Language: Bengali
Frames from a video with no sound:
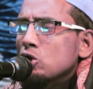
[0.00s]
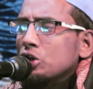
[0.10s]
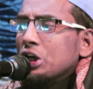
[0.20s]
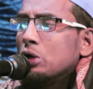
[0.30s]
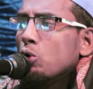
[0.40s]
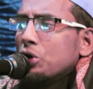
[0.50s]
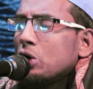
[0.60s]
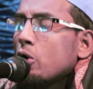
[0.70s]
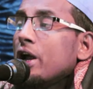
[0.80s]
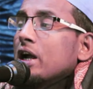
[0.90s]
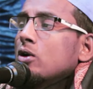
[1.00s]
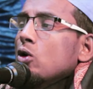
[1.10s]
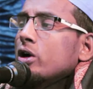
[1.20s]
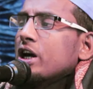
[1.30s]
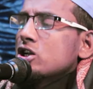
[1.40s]
যদি গুটি কয়েক
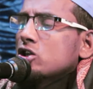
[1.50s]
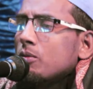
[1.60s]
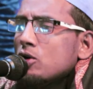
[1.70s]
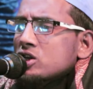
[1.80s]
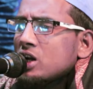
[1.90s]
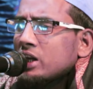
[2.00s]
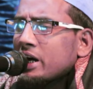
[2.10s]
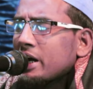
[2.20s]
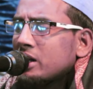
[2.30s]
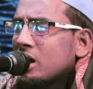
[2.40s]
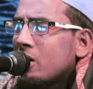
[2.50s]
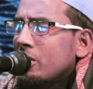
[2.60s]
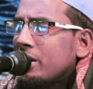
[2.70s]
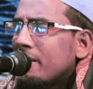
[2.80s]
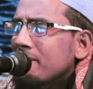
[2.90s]
লোকের সমস্যা থাকে
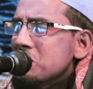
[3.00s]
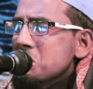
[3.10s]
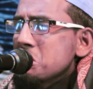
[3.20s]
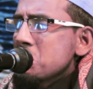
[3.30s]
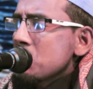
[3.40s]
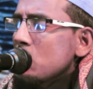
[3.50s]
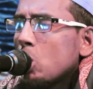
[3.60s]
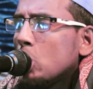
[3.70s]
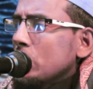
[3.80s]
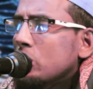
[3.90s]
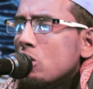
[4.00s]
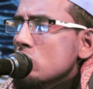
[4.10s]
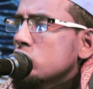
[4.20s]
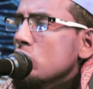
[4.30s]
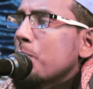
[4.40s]
তাহলে
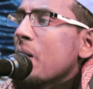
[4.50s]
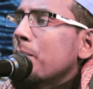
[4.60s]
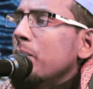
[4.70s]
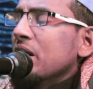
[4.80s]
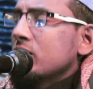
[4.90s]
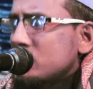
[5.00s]
অধিকাংশ পাবলিক